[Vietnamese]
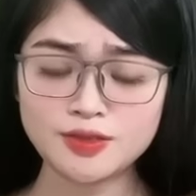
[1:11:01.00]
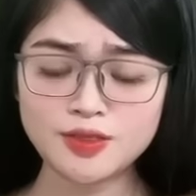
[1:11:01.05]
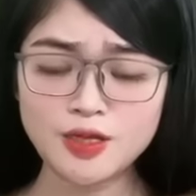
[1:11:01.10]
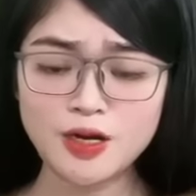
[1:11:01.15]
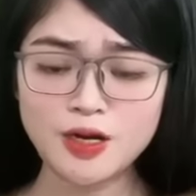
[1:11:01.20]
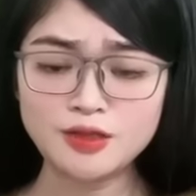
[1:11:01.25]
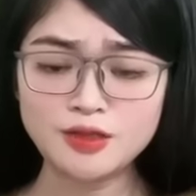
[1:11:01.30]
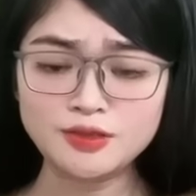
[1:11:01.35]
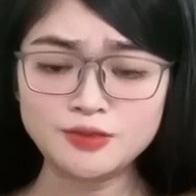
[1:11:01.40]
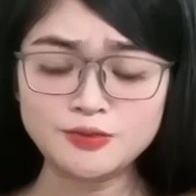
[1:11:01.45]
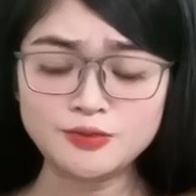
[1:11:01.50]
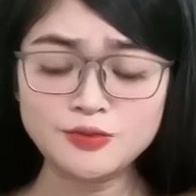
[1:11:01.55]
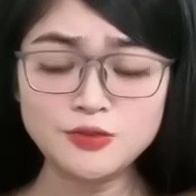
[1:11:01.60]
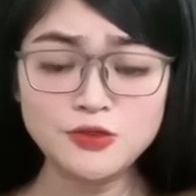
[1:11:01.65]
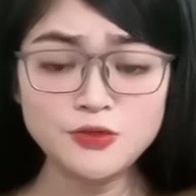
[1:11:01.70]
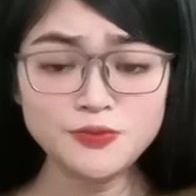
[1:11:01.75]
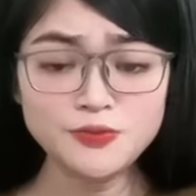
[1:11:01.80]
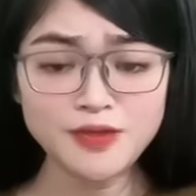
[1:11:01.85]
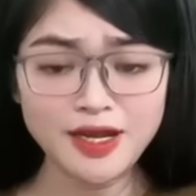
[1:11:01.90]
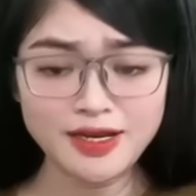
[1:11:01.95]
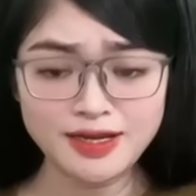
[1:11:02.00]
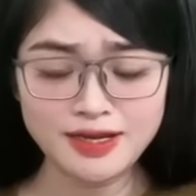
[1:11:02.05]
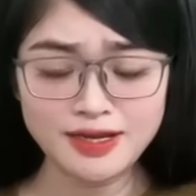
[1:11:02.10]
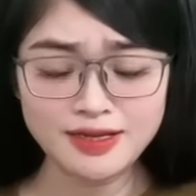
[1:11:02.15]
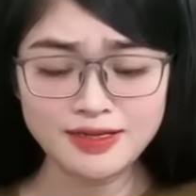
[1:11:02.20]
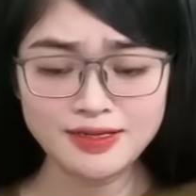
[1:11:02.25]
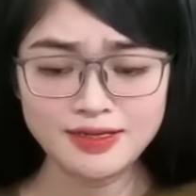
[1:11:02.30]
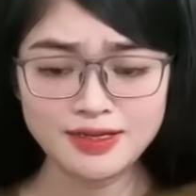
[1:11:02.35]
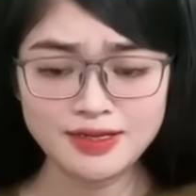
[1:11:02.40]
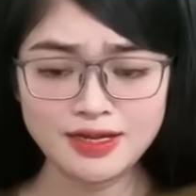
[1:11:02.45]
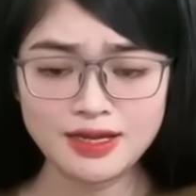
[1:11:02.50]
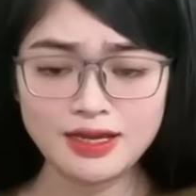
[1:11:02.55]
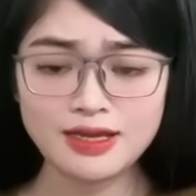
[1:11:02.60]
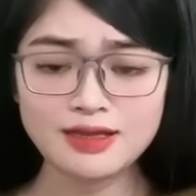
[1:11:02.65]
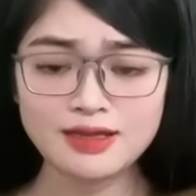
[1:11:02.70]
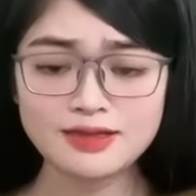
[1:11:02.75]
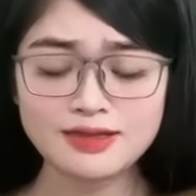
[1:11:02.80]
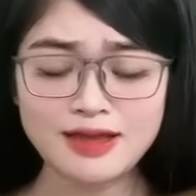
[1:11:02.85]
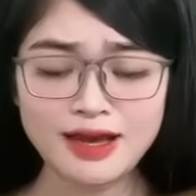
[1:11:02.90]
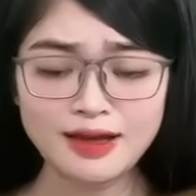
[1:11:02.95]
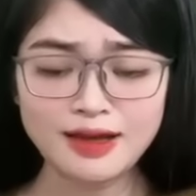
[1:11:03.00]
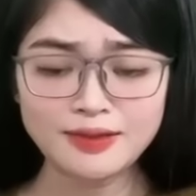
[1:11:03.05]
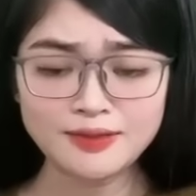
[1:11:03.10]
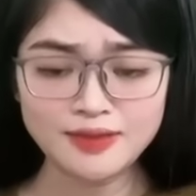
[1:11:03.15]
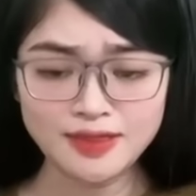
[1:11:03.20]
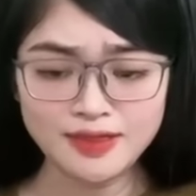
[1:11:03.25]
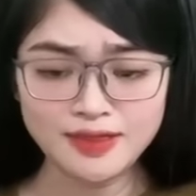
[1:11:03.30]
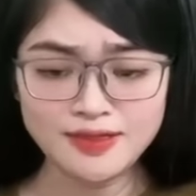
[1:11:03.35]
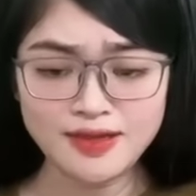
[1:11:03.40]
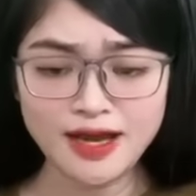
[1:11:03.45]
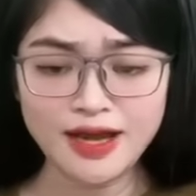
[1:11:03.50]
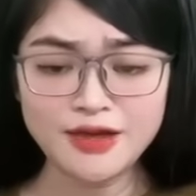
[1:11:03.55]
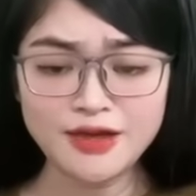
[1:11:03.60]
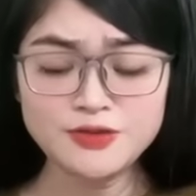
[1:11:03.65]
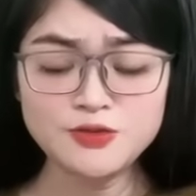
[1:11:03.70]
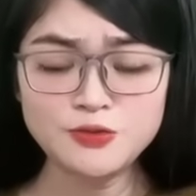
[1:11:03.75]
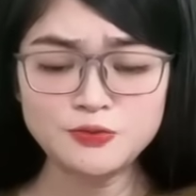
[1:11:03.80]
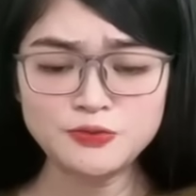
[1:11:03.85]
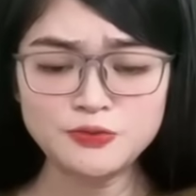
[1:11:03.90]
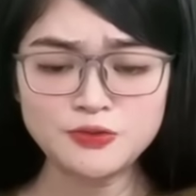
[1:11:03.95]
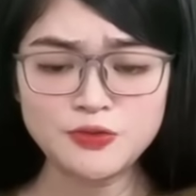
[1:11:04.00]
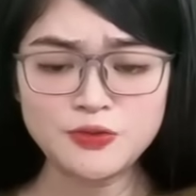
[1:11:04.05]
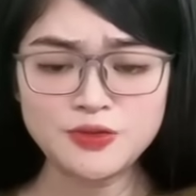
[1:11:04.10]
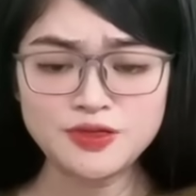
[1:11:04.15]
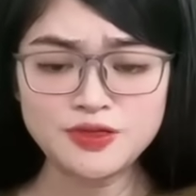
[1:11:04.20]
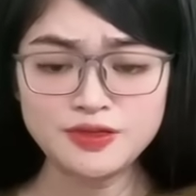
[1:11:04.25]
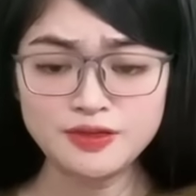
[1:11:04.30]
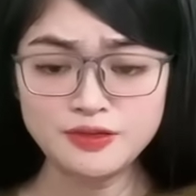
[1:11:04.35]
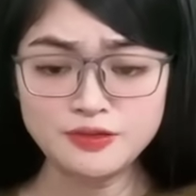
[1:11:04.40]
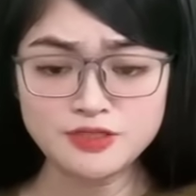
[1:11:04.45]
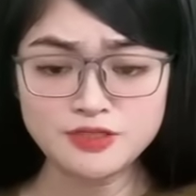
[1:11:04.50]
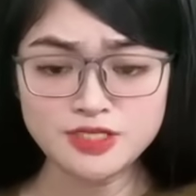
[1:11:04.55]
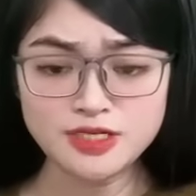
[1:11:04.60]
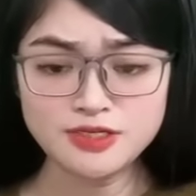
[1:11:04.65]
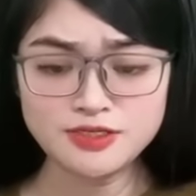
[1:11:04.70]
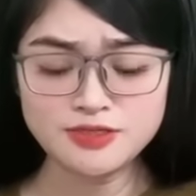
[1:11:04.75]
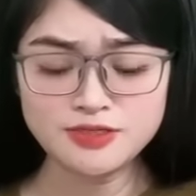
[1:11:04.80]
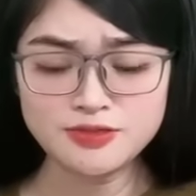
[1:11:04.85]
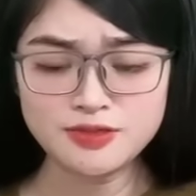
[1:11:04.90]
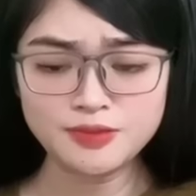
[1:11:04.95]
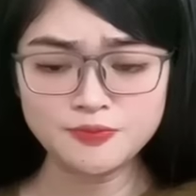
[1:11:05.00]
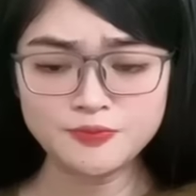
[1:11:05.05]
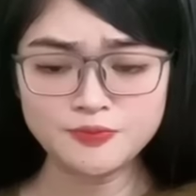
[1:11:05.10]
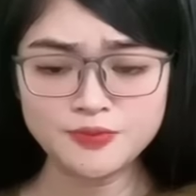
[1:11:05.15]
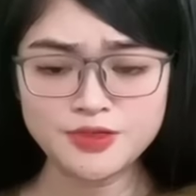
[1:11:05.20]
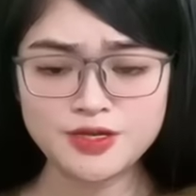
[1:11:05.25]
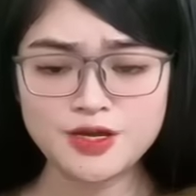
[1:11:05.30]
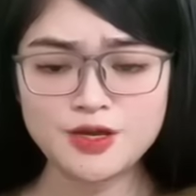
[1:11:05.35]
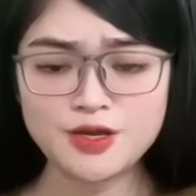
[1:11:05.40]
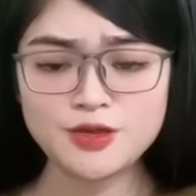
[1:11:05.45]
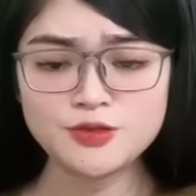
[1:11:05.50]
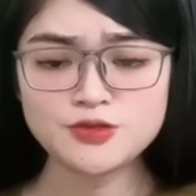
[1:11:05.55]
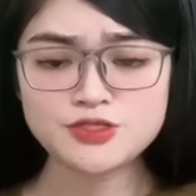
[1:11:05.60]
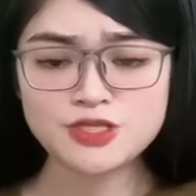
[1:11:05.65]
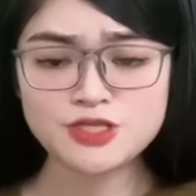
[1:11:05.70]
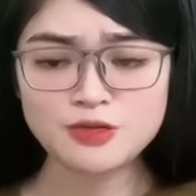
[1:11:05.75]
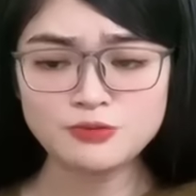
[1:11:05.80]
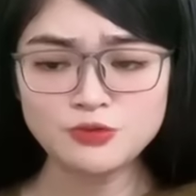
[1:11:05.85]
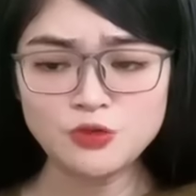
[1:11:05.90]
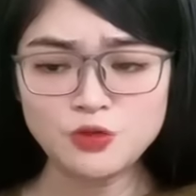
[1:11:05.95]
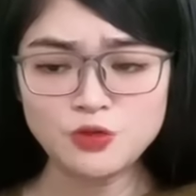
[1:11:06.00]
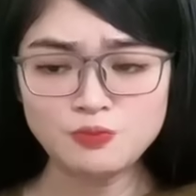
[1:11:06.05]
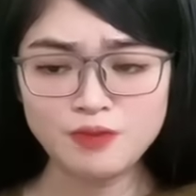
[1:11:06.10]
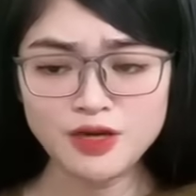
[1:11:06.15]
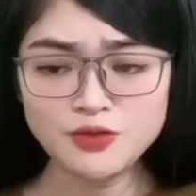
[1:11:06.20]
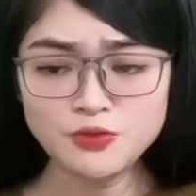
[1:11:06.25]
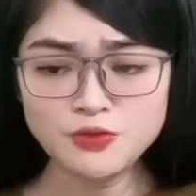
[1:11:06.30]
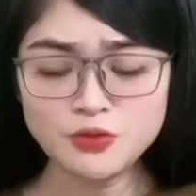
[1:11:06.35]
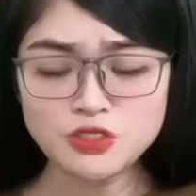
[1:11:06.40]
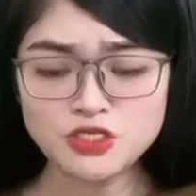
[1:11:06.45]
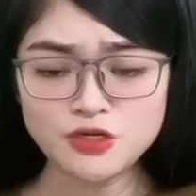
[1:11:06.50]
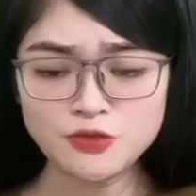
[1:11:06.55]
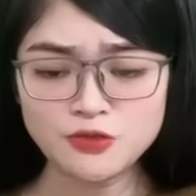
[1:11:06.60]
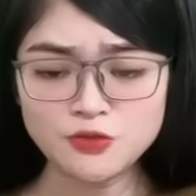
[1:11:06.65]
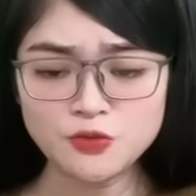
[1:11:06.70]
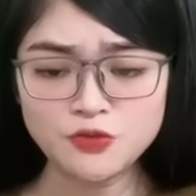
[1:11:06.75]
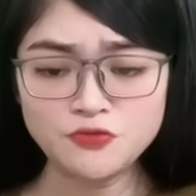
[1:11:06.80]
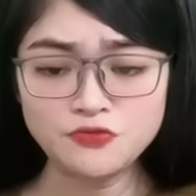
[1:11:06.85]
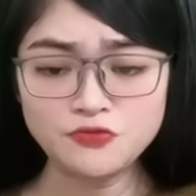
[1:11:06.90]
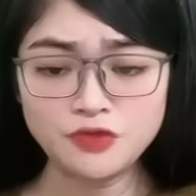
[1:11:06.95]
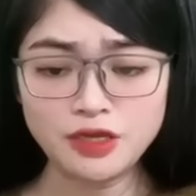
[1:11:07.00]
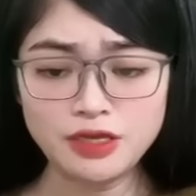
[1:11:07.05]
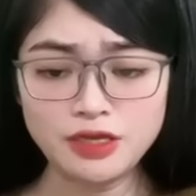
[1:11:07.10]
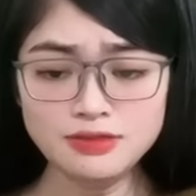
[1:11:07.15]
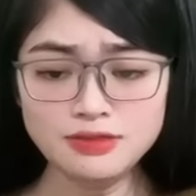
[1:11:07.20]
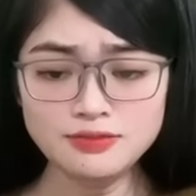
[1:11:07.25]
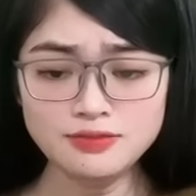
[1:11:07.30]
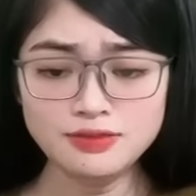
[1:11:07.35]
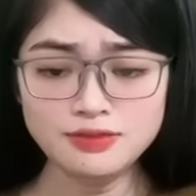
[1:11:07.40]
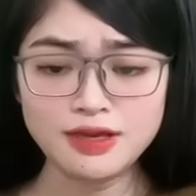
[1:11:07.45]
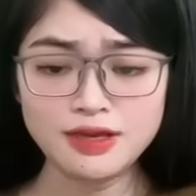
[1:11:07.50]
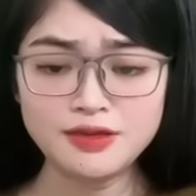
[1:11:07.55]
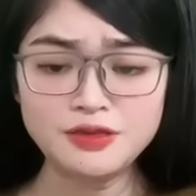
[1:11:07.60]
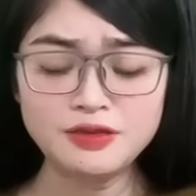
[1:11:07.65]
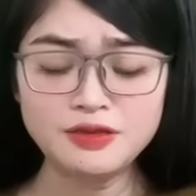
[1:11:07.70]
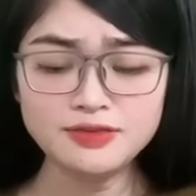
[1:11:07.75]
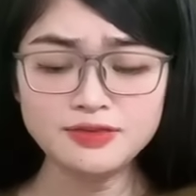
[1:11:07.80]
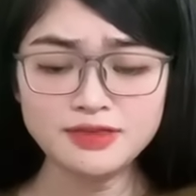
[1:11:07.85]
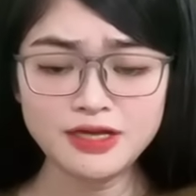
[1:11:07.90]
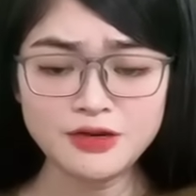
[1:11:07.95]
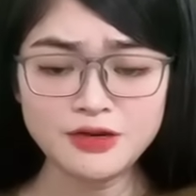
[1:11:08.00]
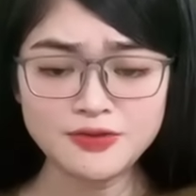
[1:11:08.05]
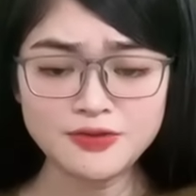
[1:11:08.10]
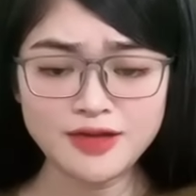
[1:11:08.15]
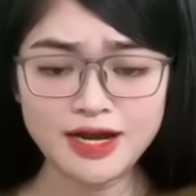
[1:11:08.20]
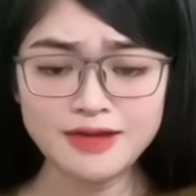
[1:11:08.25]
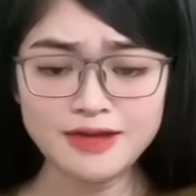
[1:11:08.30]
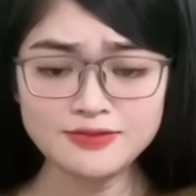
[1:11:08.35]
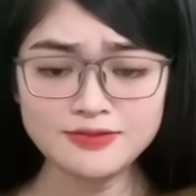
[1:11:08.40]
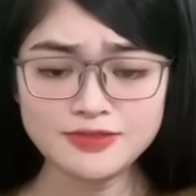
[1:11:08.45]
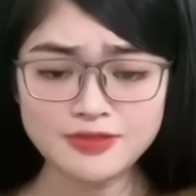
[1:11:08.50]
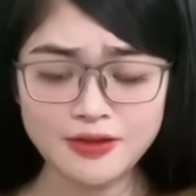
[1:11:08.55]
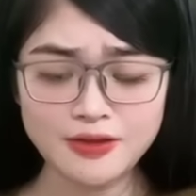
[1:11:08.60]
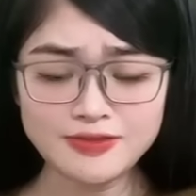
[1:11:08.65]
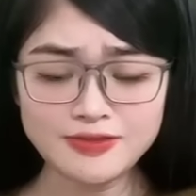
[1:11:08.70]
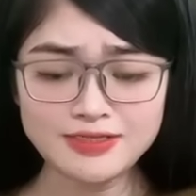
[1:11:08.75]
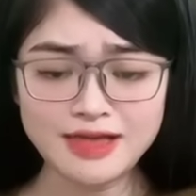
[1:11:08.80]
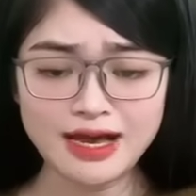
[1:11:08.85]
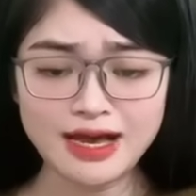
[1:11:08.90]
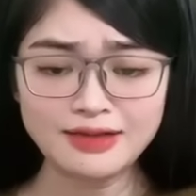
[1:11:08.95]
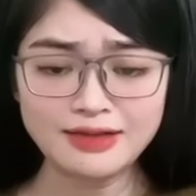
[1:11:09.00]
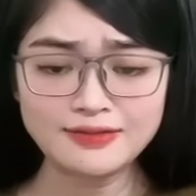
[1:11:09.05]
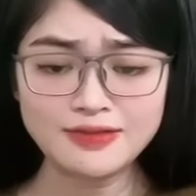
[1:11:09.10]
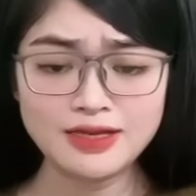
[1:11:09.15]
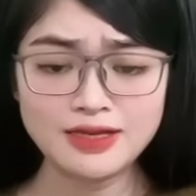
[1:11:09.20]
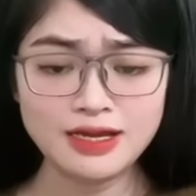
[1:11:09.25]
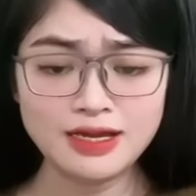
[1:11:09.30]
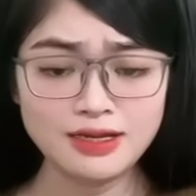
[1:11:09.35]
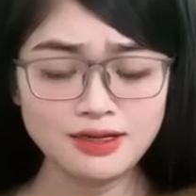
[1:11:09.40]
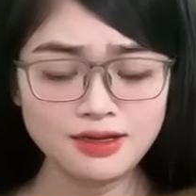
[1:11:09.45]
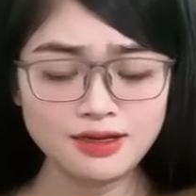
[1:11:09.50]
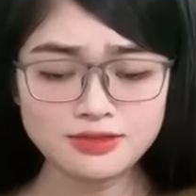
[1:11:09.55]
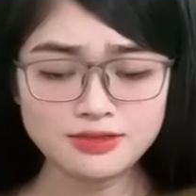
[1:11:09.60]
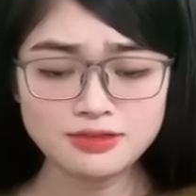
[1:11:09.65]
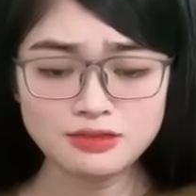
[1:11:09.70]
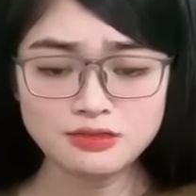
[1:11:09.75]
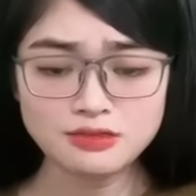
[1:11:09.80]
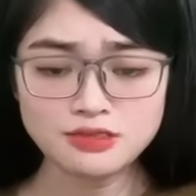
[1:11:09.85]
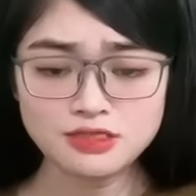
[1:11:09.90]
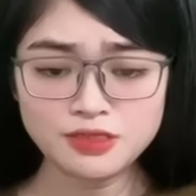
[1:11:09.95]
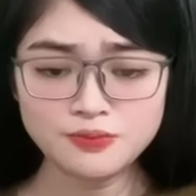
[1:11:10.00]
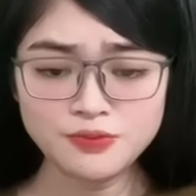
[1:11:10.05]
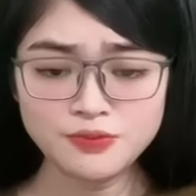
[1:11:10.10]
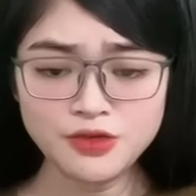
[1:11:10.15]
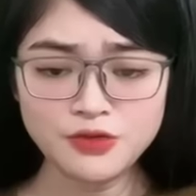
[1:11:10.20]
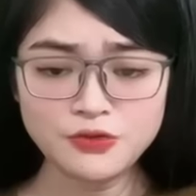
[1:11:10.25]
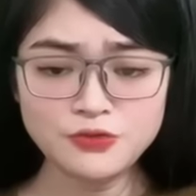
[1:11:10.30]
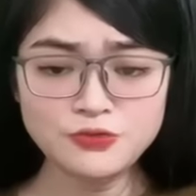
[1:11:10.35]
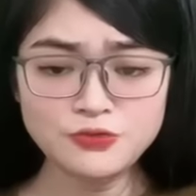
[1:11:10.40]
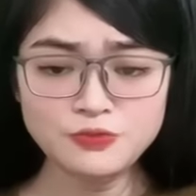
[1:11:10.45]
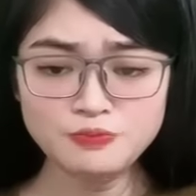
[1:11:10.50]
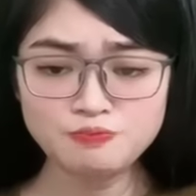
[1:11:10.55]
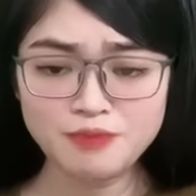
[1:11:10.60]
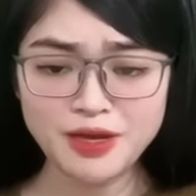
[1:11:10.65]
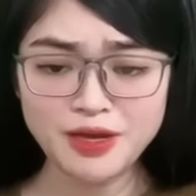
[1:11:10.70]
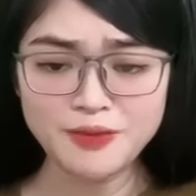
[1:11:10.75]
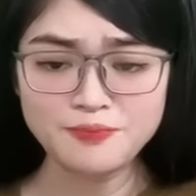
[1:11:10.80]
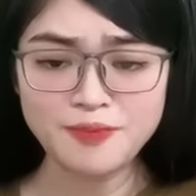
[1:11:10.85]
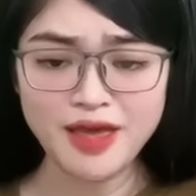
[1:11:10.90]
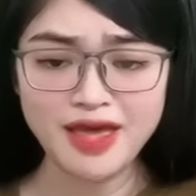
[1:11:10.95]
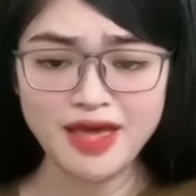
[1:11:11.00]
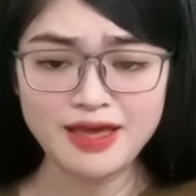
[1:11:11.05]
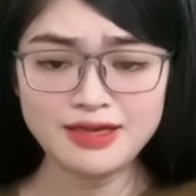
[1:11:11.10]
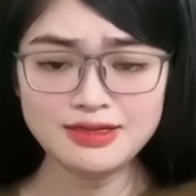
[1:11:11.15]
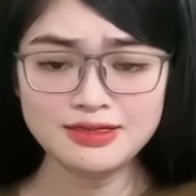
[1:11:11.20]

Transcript: Còn lúc này đây, đang ân ái cùng tôi ở trên giường, trong đôi mắt của Trần Tuấn Vĩ là những khao khát rõ ràng, là sự chiếm hữu mạnh mẽ.